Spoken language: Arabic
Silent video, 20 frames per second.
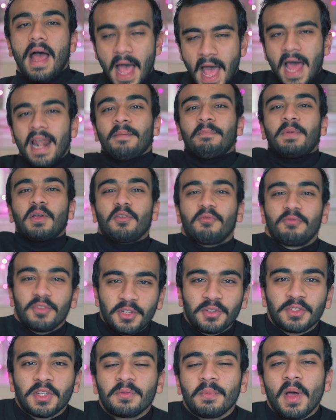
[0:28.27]
اهلا بيكم في
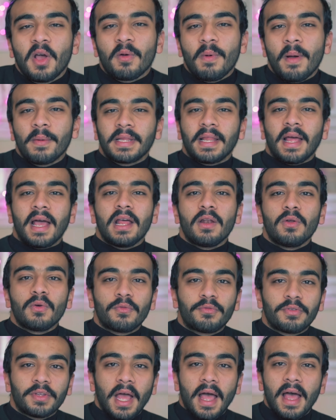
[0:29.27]
فيديو جديد معاكم احمد
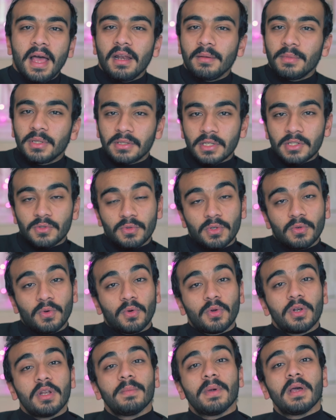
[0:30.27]
نحاله في عالم التصوير
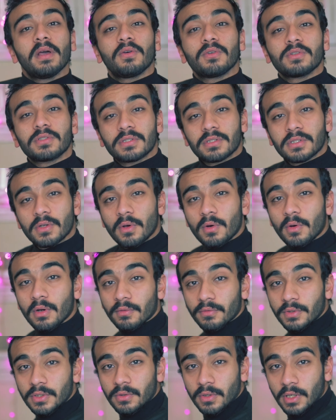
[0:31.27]
وكل ما يخص الصور
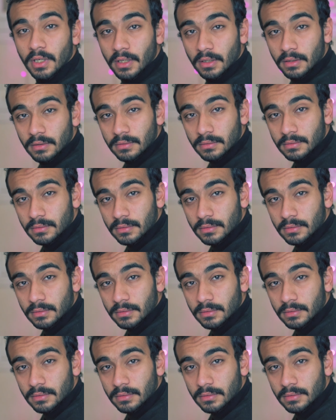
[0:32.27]
والفيديوهات